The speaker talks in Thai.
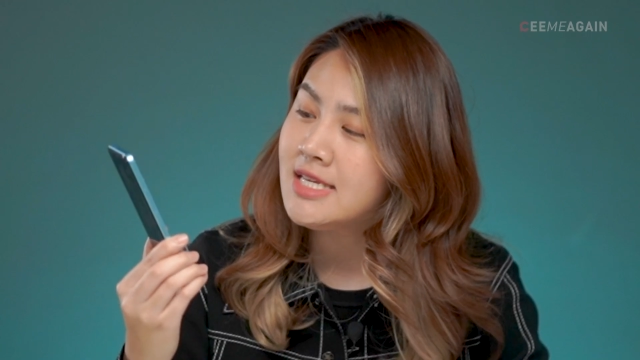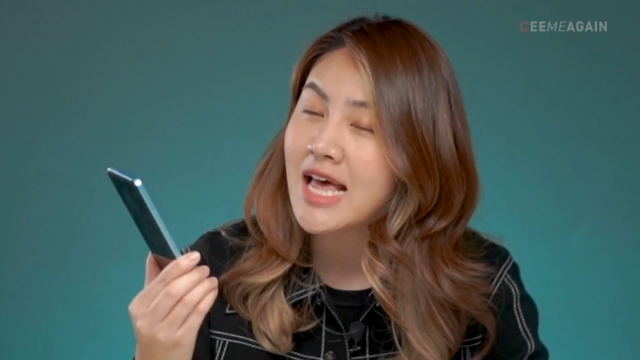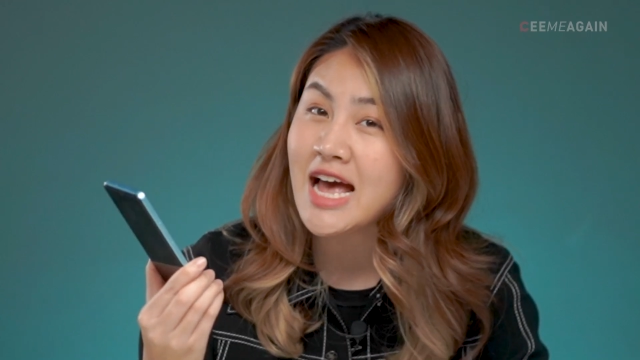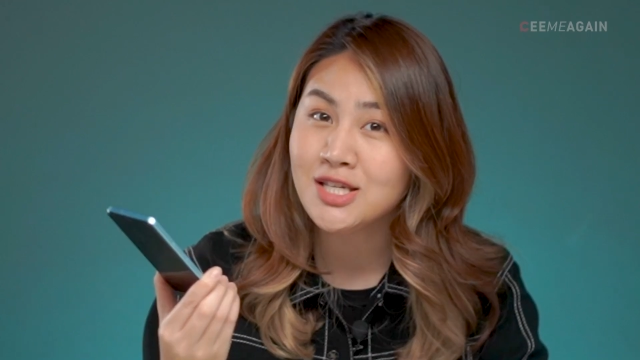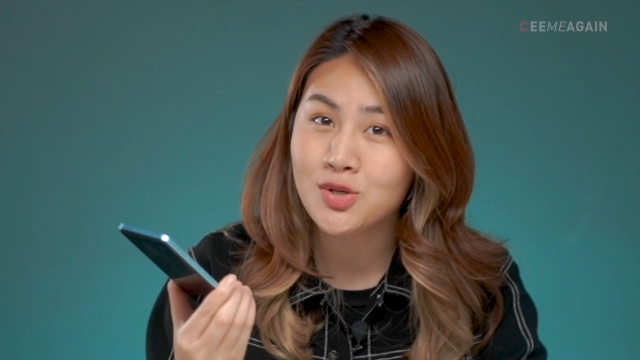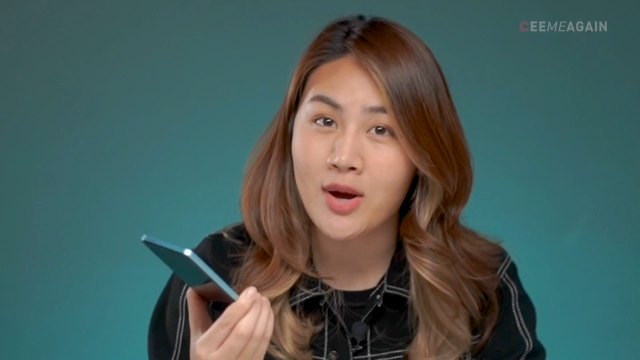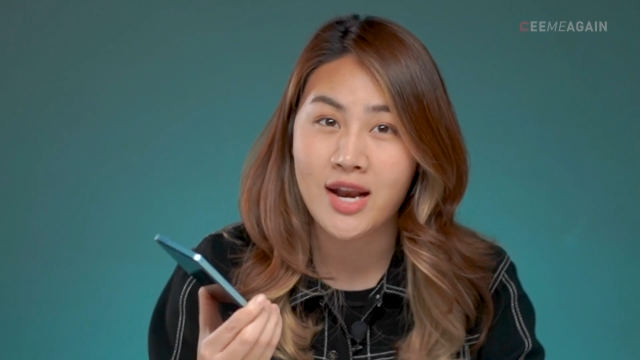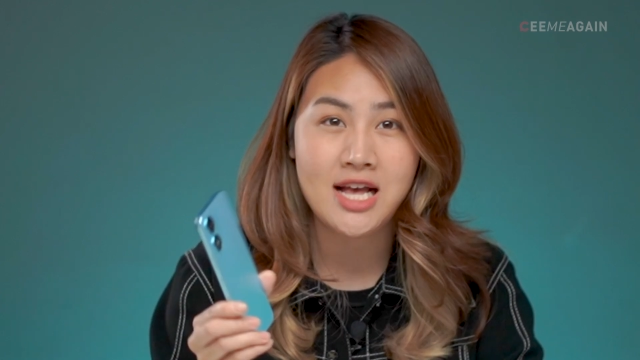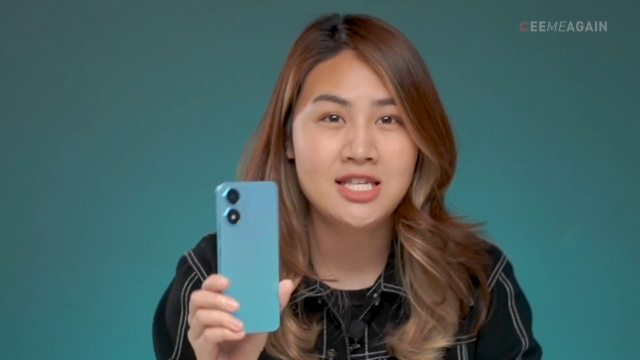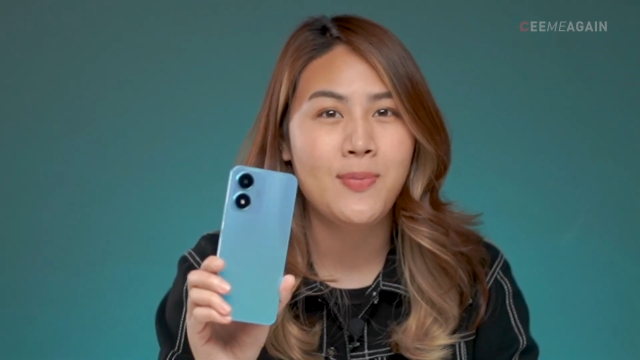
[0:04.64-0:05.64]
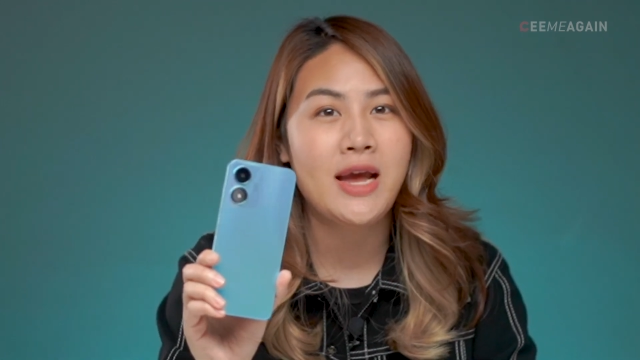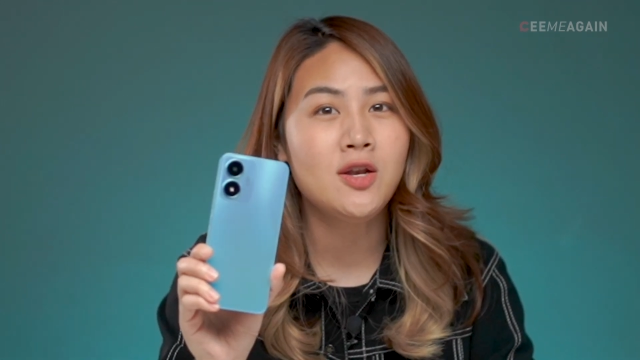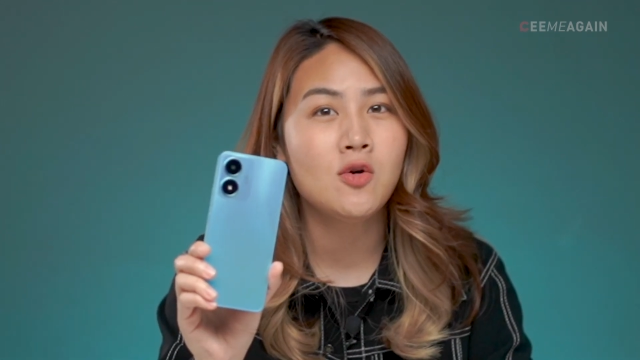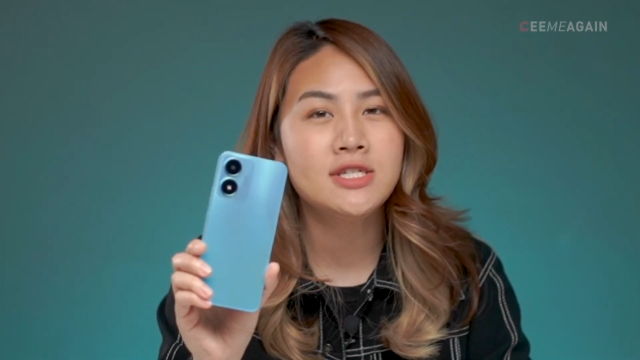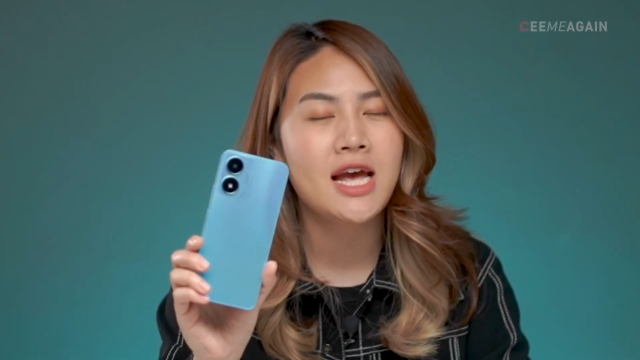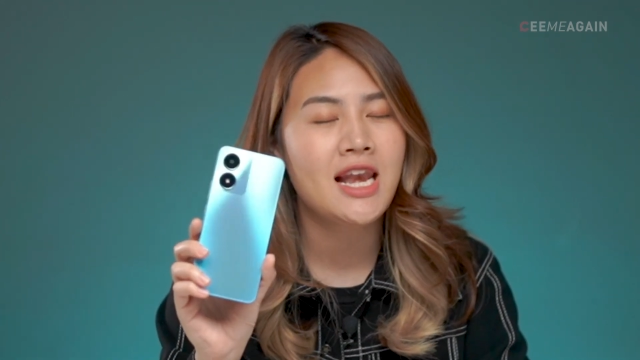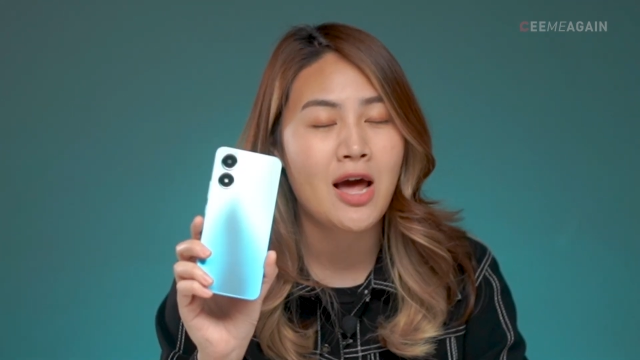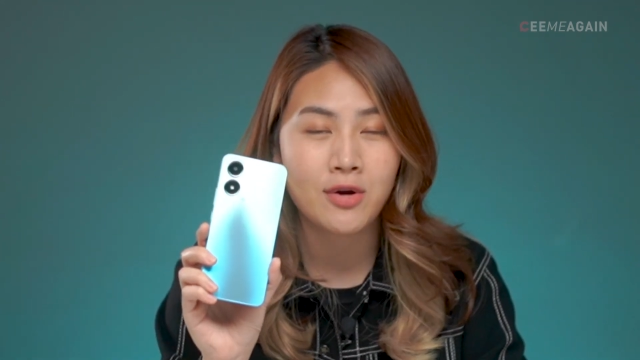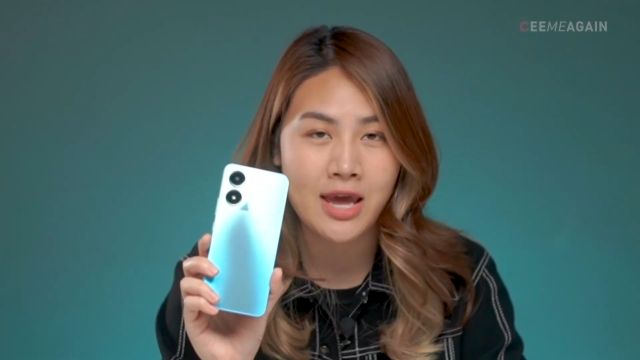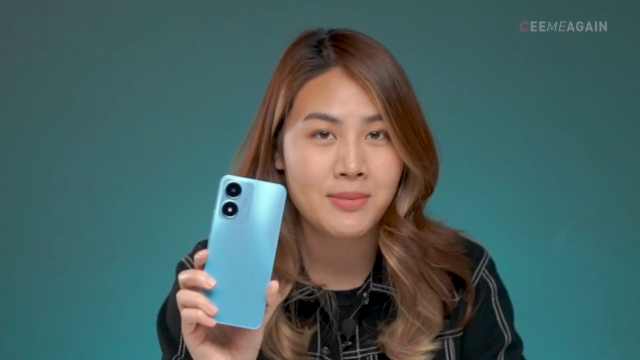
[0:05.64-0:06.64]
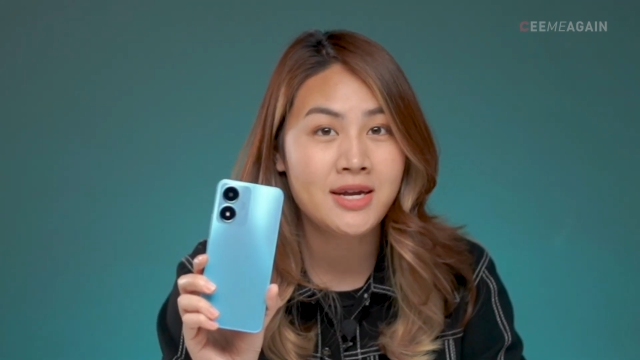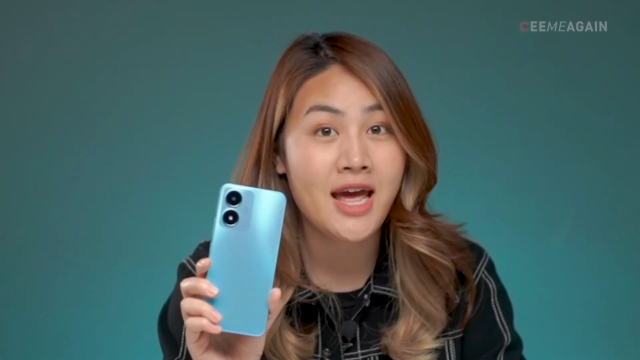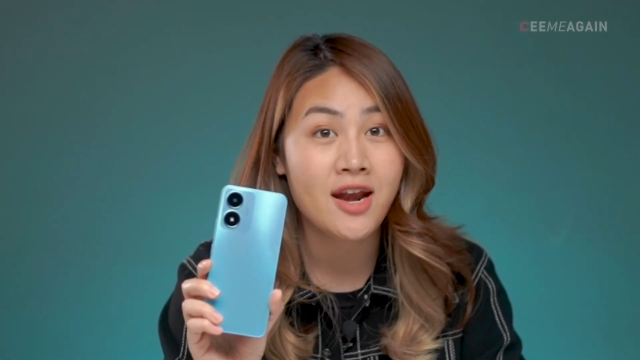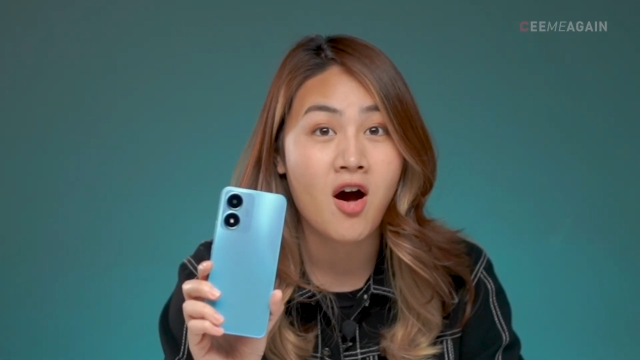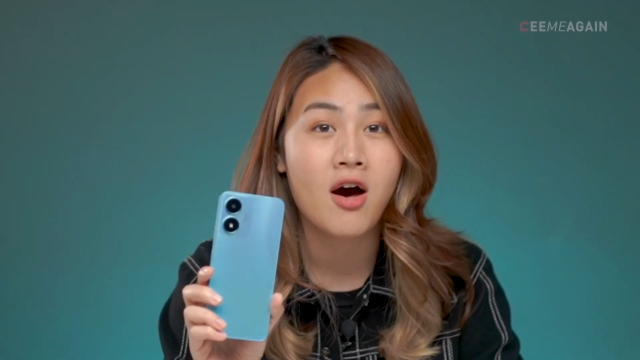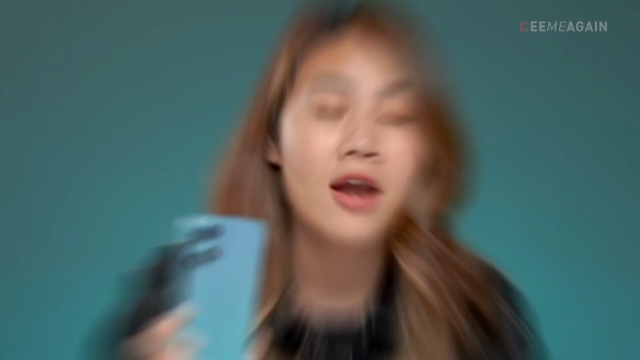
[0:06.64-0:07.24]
ดีไซน์สวยนะคะสเปคโดนใจเหล่าเกมเมอร์แน่นอ